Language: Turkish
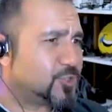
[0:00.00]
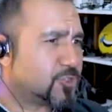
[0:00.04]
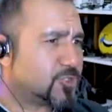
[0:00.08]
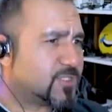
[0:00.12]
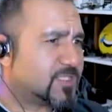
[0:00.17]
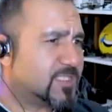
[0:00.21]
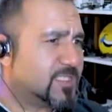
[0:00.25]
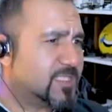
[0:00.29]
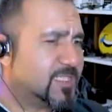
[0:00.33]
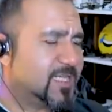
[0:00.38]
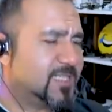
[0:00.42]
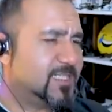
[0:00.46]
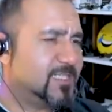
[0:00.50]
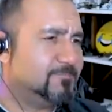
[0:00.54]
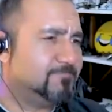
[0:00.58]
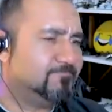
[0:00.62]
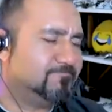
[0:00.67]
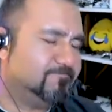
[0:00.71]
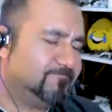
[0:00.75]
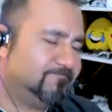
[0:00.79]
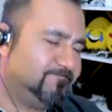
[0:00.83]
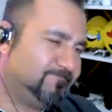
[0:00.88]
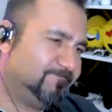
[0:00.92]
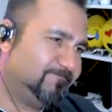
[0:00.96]
çok sinirlendim.
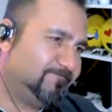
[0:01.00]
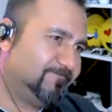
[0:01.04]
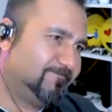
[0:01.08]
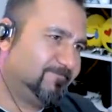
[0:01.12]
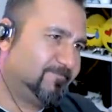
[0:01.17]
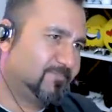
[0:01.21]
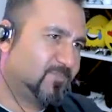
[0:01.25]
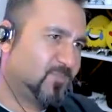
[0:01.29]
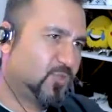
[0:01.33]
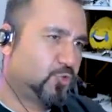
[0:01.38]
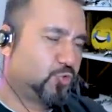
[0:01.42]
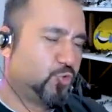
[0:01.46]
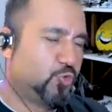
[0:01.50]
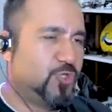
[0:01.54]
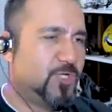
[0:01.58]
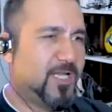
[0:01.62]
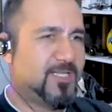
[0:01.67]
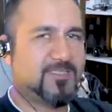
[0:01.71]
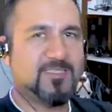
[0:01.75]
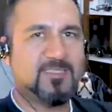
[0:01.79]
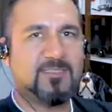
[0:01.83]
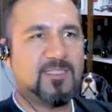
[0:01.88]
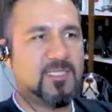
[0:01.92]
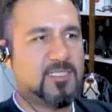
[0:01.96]
Suyun
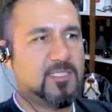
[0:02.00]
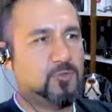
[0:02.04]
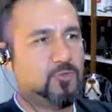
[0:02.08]
altından